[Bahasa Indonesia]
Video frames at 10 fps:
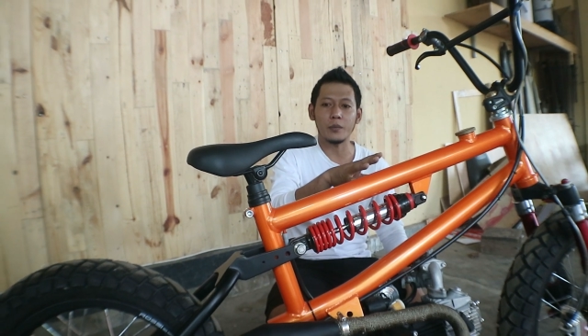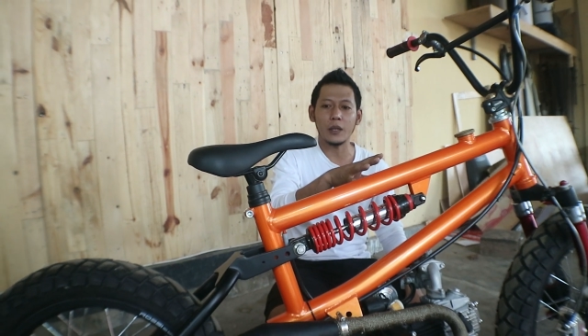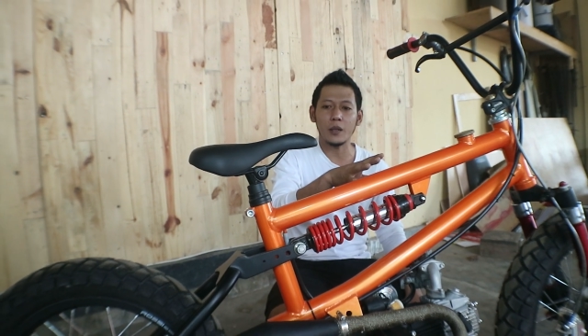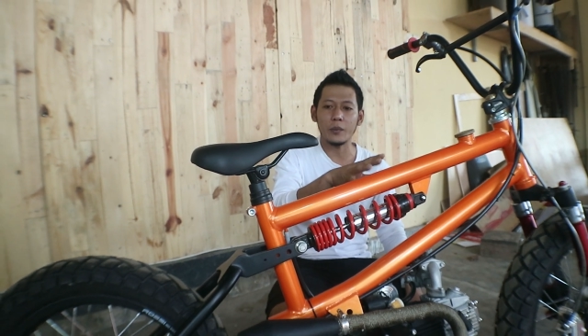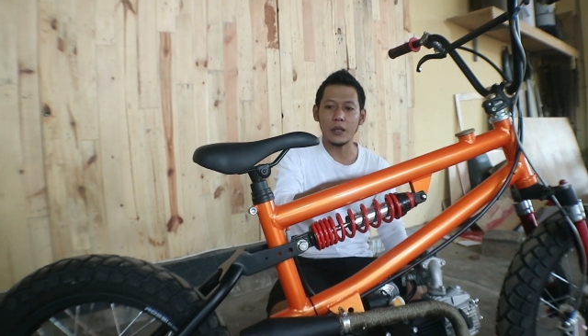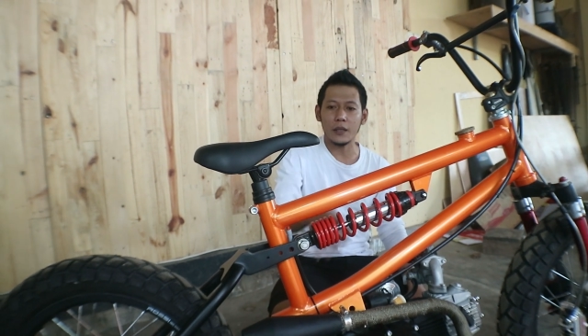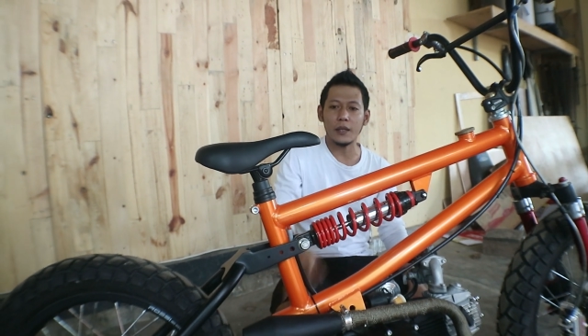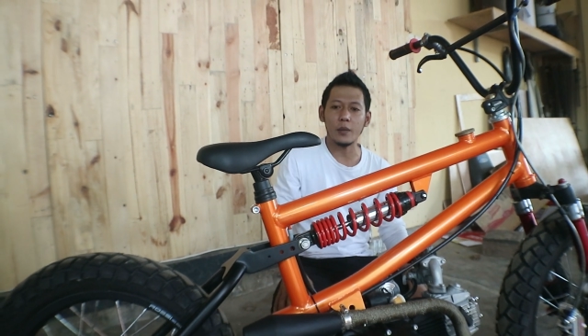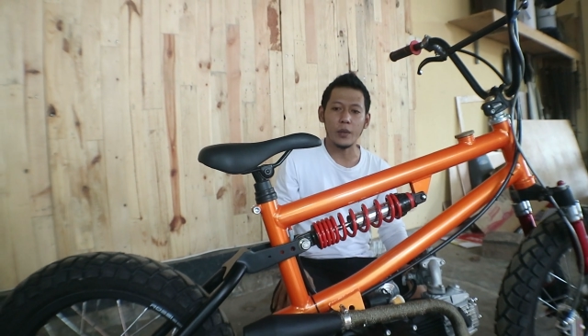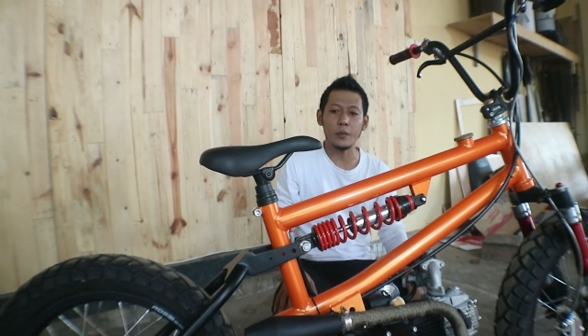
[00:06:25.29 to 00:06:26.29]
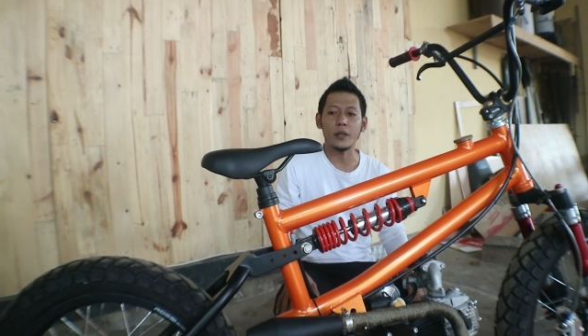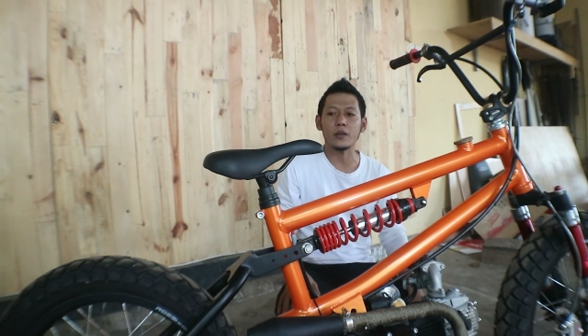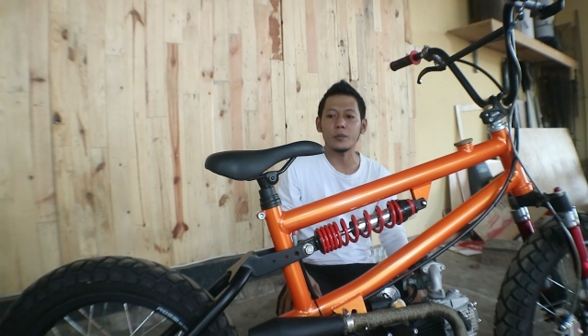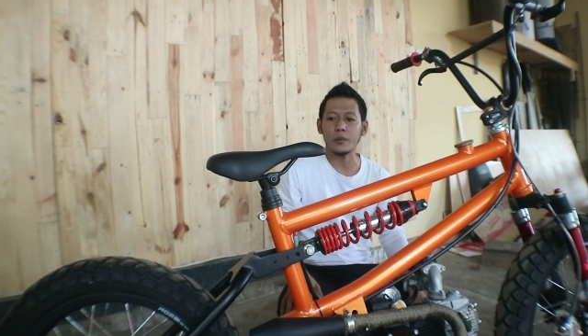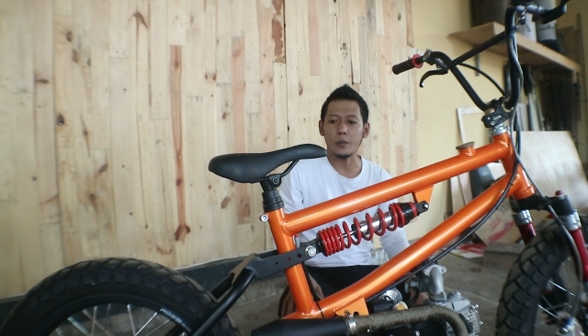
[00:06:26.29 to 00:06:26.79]
benar-benar kayak BMX
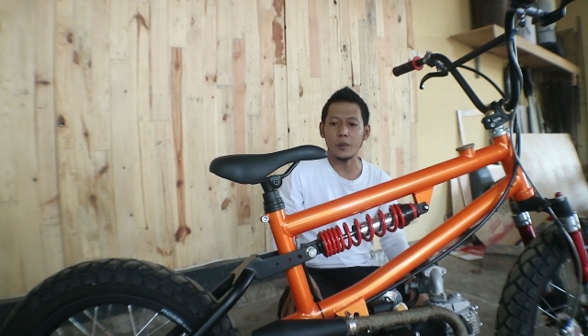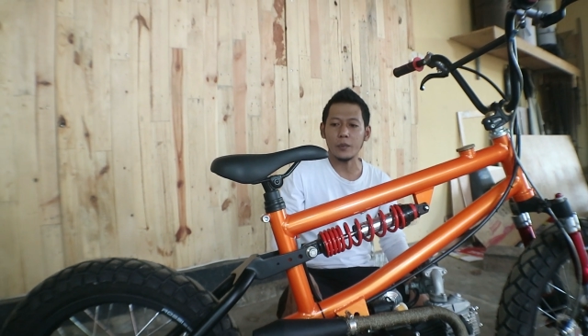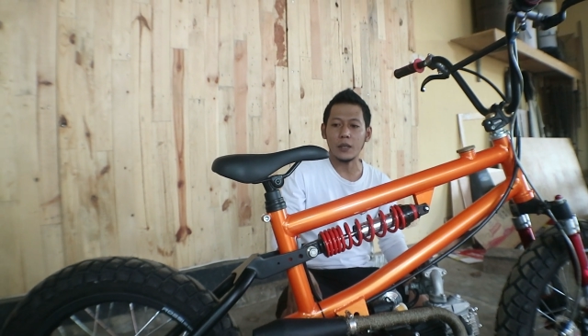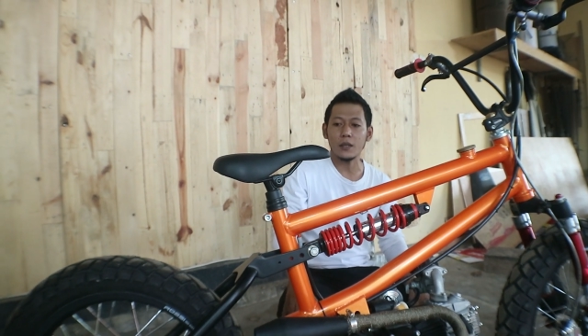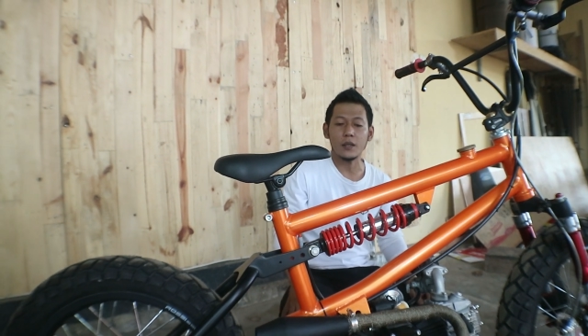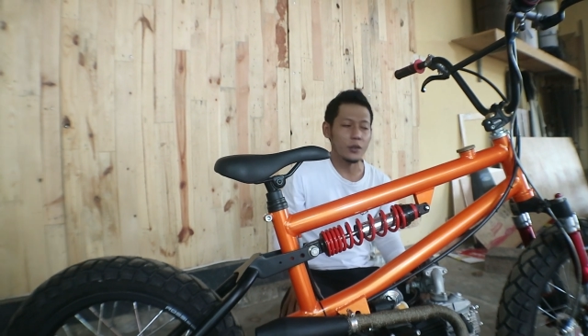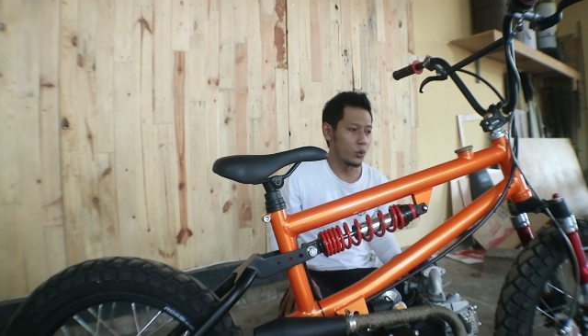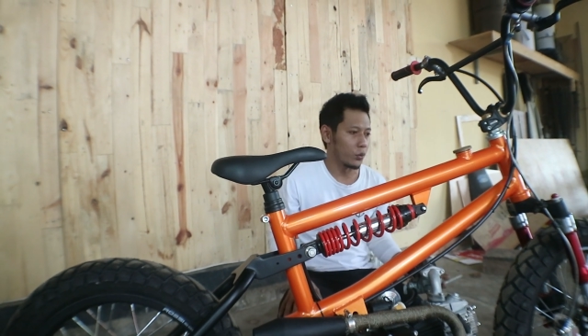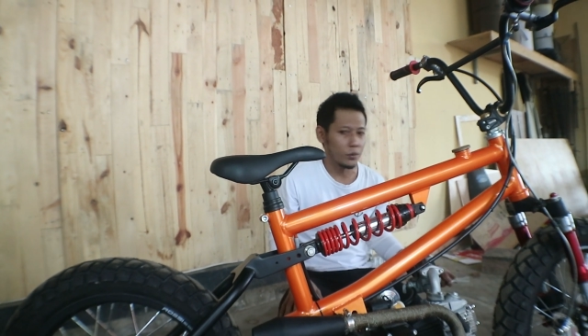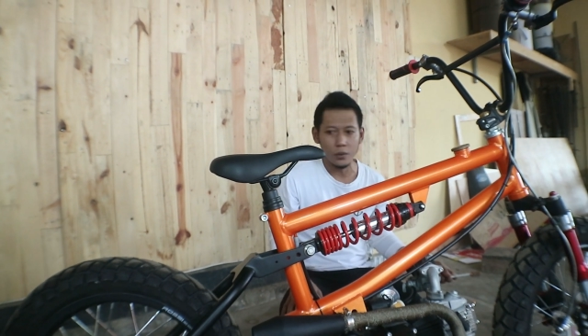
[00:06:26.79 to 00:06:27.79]
permintaannya gitu